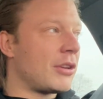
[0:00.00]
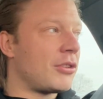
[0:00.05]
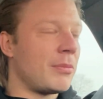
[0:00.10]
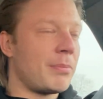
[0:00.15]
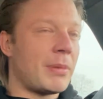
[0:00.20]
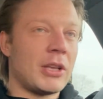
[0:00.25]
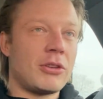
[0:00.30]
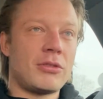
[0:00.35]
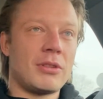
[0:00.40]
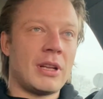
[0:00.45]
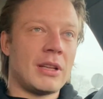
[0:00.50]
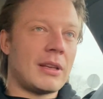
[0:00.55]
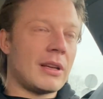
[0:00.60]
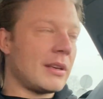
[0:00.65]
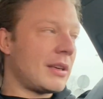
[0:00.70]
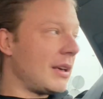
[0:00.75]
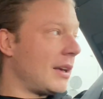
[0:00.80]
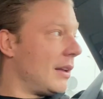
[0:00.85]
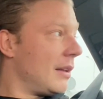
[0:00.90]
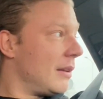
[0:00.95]
jak się patrzy na
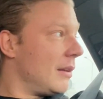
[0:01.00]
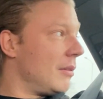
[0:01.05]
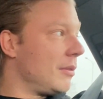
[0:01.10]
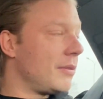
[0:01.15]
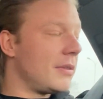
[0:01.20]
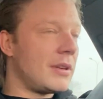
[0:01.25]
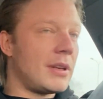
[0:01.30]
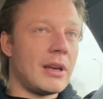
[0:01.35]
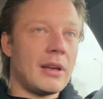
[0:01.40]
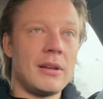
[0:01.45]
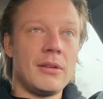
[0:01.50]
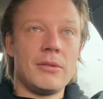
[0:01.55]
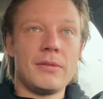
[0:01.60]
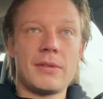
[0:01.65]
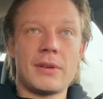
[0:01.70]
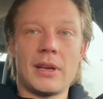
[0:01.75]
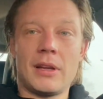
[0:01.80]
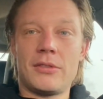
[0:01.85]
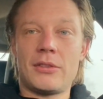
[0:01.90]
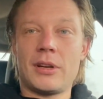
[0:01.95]
takie ludzkie,
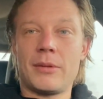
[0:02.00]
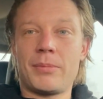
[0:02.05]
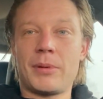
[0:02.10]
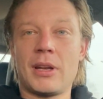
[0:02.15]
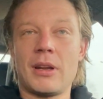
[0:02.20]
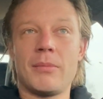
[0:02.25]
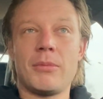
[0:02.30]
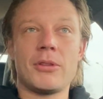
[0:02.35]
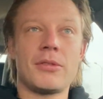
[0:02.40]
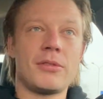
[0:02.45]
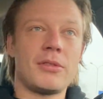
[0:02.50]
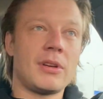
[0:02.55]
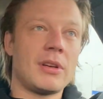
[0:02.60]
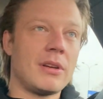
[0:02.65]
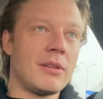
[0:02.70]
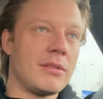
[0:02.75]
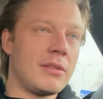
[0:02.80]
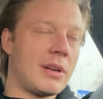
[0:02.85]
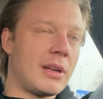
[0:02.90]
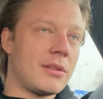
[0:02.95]
ludzkie cierpienie, bo to
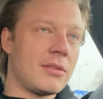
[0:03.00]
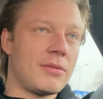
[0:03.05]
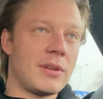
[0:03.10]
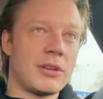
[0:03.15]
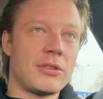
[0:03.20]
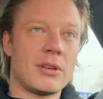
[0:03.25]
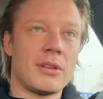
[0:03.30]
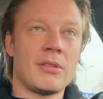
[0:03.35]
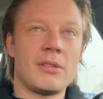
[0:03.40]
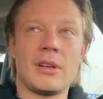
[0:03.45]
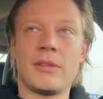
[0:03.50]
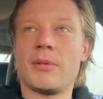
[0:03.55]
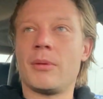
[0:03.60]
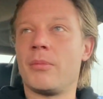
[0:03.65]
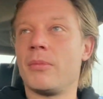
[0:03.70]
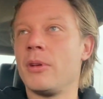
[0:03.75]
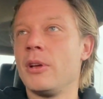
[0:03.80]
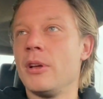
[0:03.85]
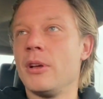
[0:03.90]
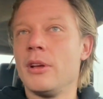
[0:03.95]
się od razu, wiecie, no nie
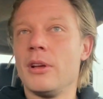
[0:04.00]
wiem.